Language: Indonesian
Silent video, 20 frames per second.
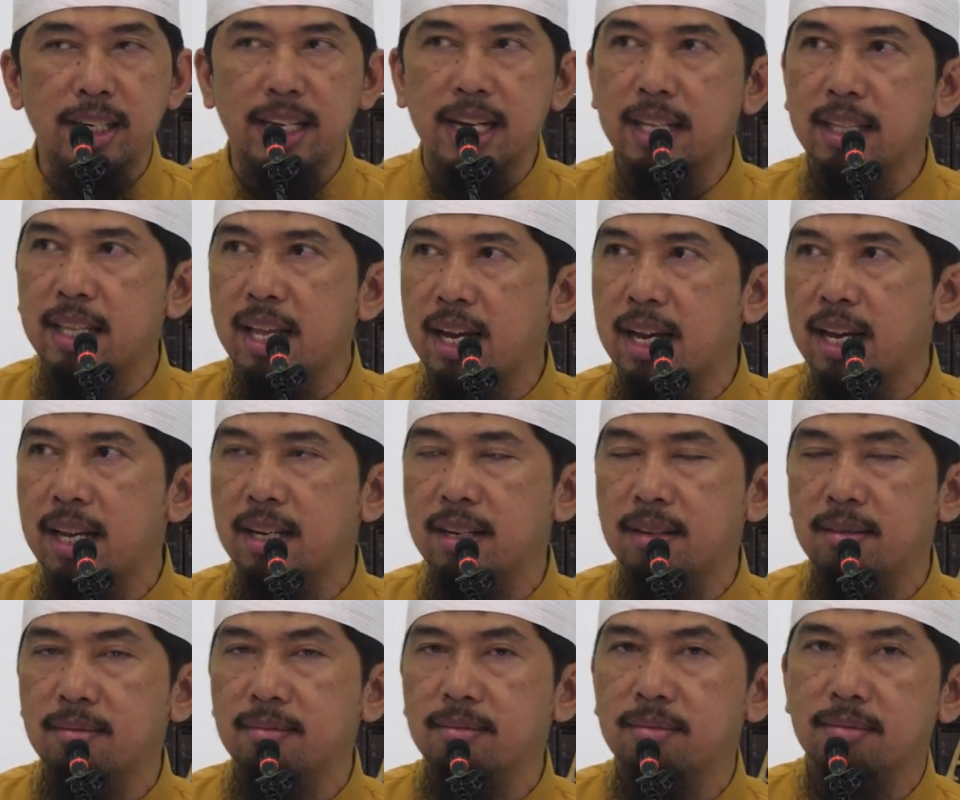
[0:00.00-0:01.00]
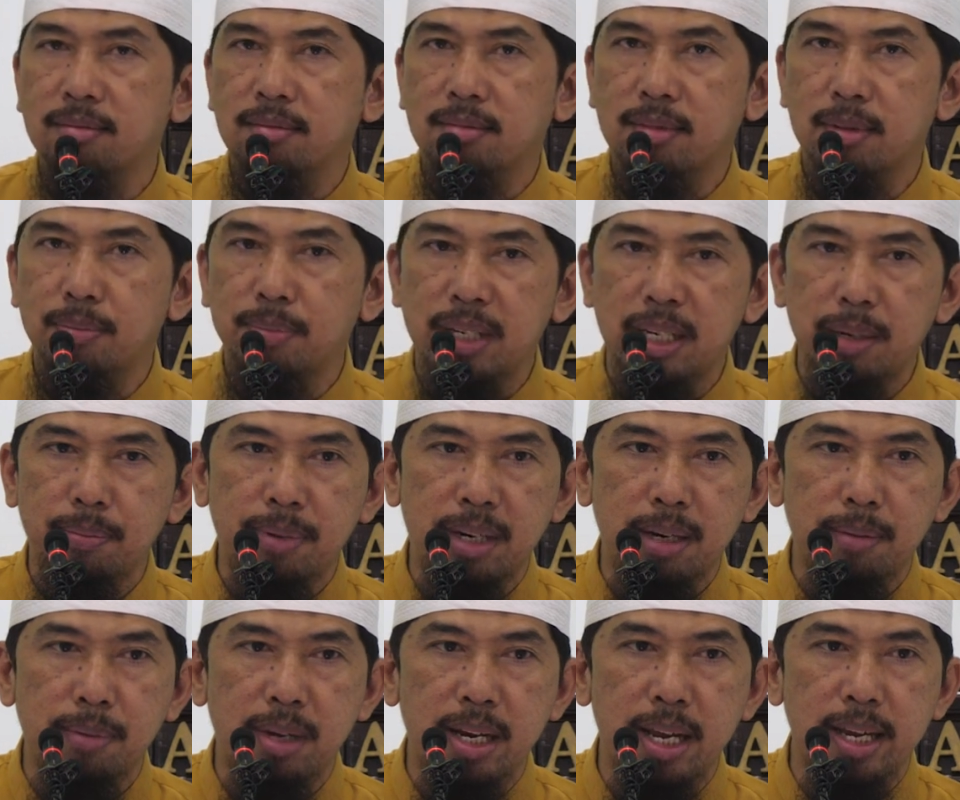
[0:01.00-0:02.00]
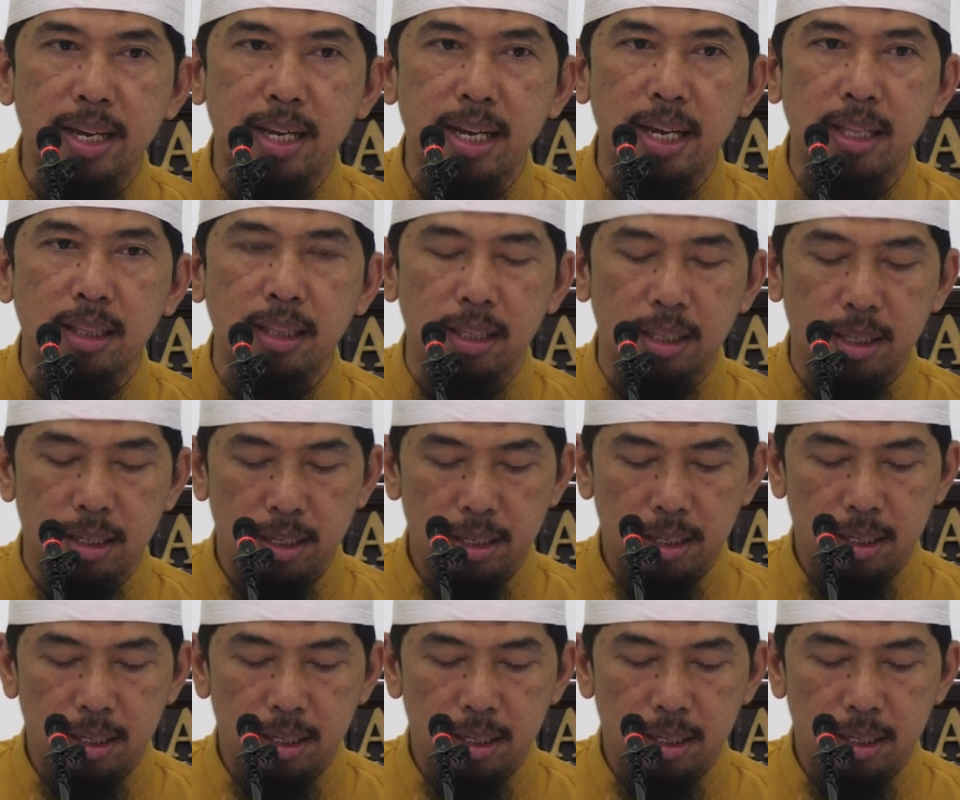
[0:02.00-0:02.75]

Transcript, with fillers: Dikatakan kepada para malaikat,